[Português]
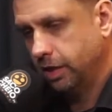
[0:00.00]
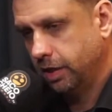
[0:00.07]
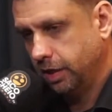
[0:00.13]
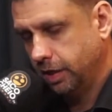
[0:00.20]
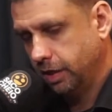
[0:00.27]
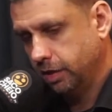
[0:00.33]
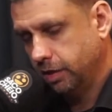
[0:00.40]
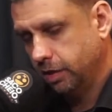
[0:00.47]
é,
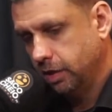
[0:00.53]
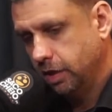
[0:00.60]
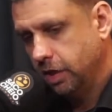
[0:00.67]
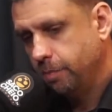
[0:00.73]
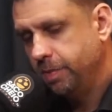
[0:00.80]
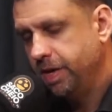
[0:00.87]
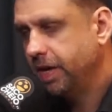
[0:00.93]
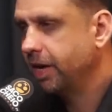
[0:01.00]
é
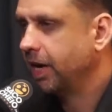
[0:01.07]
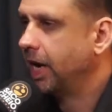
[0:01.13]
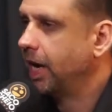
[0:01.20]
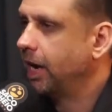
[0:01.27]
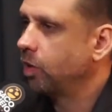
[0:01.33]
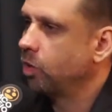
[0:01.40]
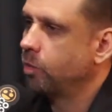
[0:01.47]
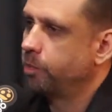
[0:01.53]

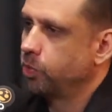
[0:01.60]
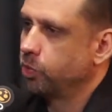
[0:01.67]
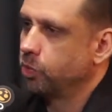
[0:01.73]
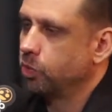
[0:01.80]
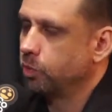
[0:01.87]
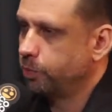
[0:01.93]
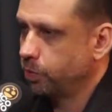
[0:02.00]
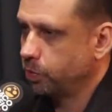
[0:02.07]
migraram
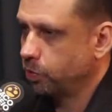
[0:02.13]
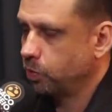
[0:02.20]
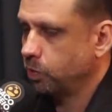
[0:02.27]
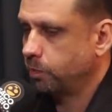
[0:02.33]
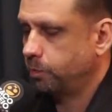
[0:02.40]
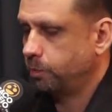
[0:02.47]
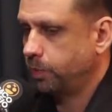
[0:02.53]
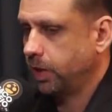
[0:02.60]
pro, pro,